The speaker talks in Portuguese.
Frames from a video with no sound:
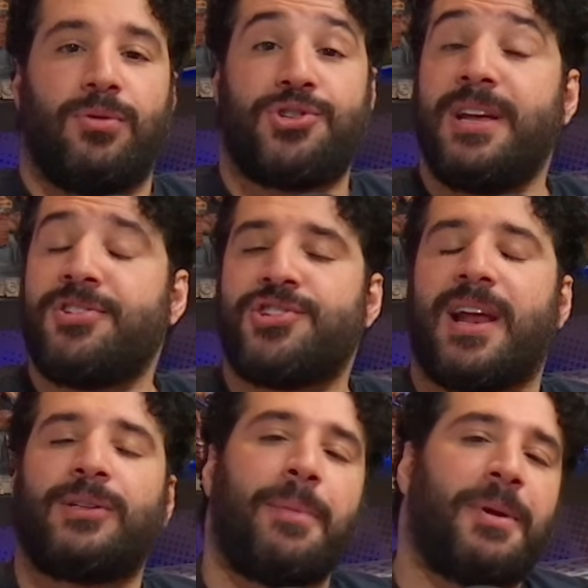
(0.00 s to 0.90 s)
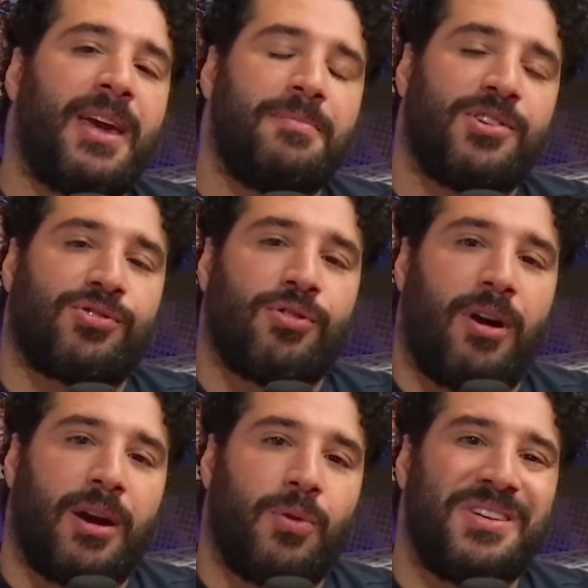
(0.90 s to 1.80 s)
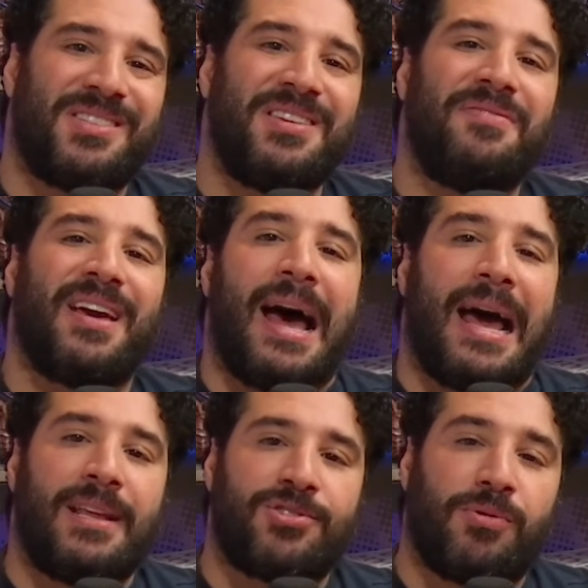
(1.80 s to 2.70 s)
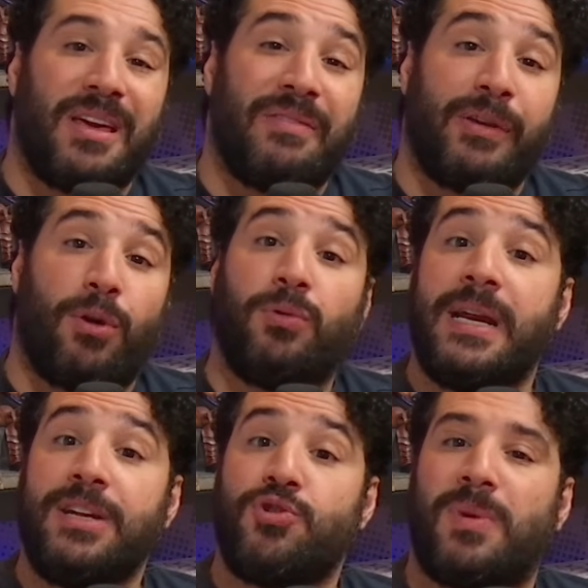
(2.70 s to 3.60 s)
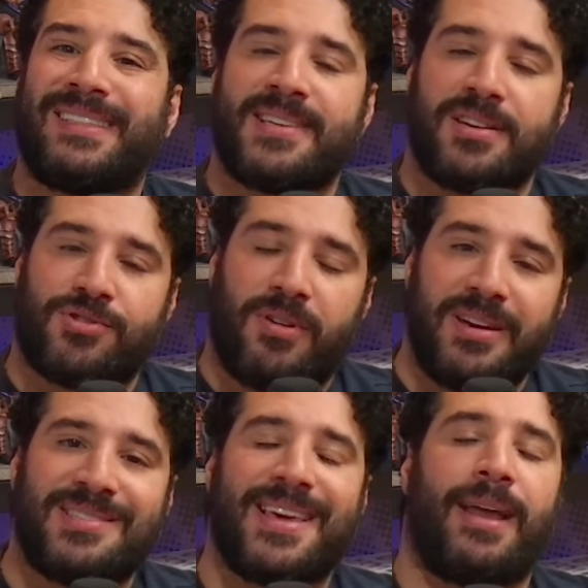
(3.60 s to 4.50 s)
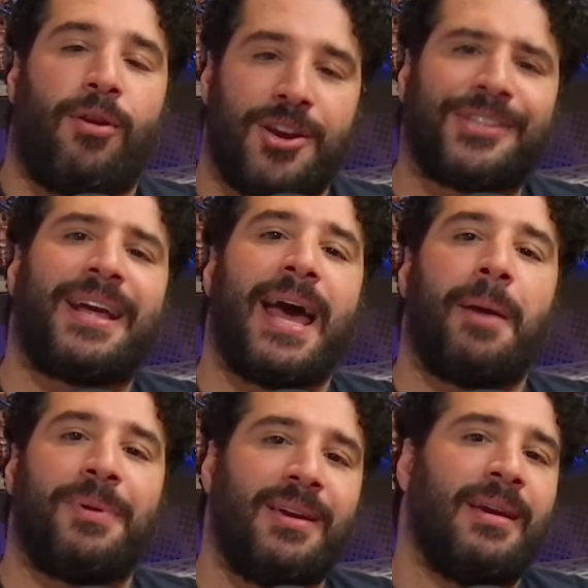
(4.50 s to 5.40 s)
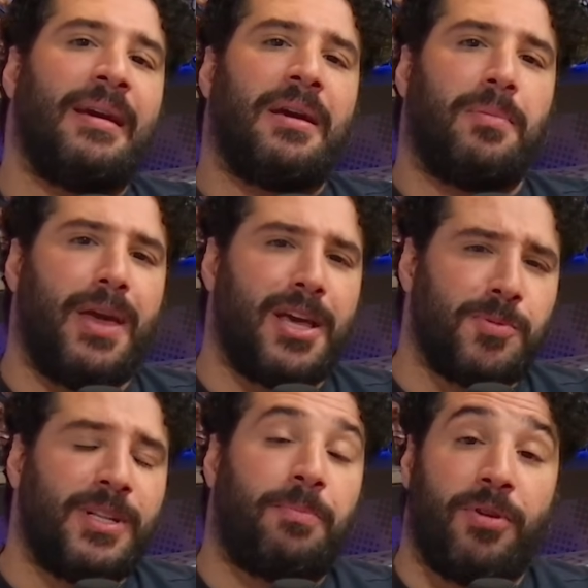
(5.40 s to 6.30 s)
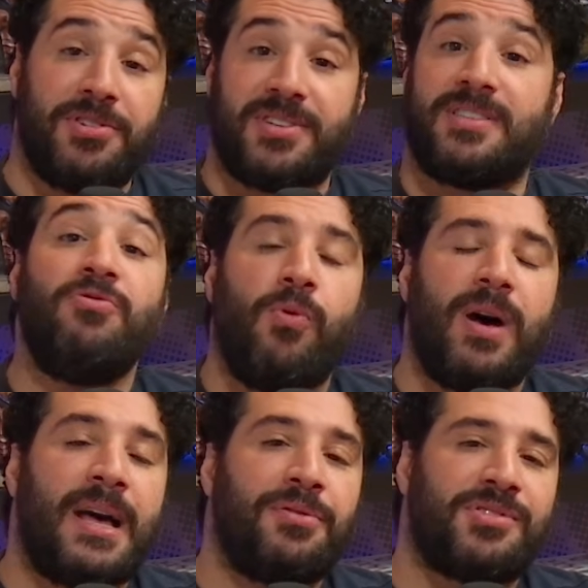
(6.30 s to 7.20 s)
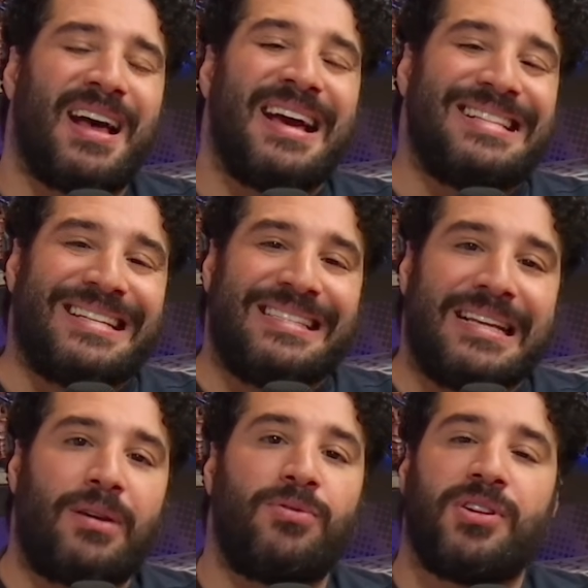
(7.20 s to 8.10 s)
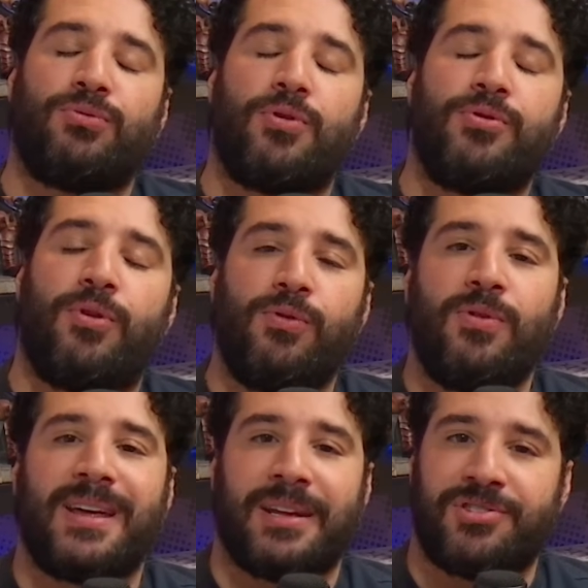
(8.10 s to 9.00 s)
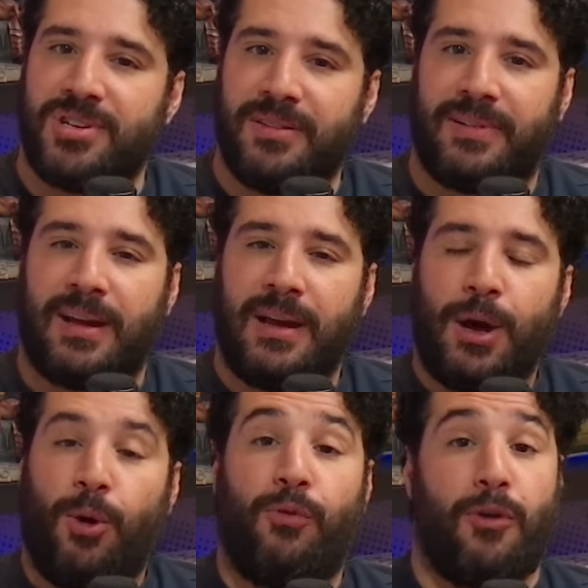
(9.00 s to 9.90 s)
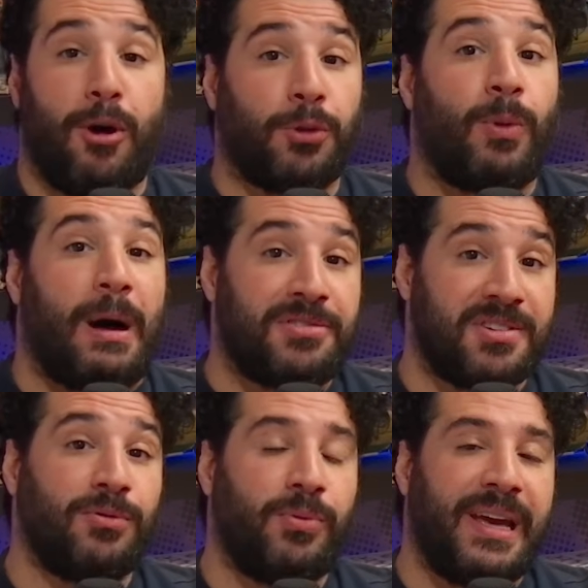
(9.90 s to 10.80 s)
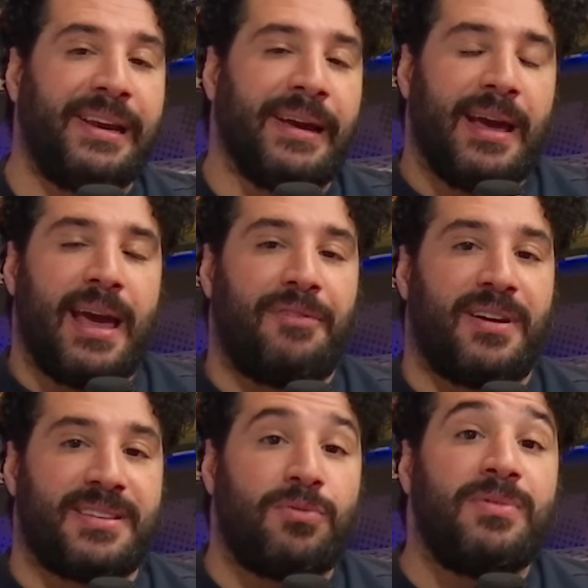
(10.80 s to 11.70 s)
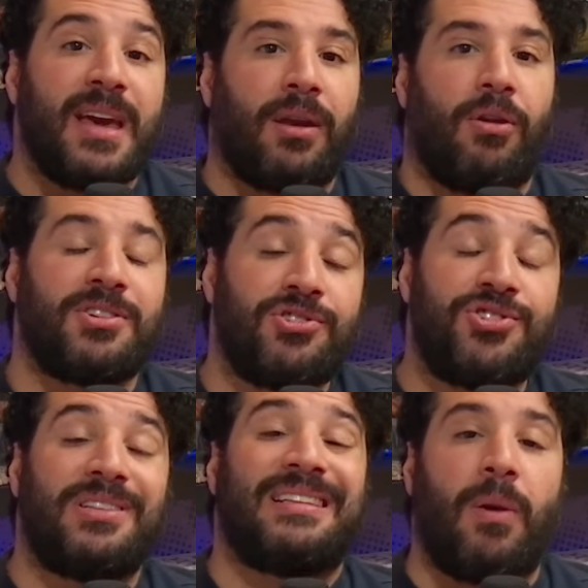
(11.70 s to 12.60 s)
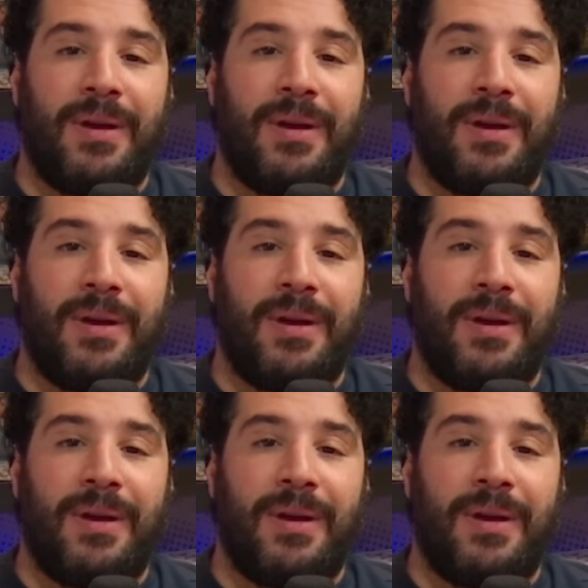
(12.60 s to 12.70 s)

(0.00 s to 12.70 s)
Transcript: O gerente-geral da Epic Games Store, o Steve Allison, revelou durante uma das sessões que a loja da Epic, mesmo depois de cinco anos, ainda não se tornou lucrativa. O foco atual, segundo ele, é fazer com que a loja digital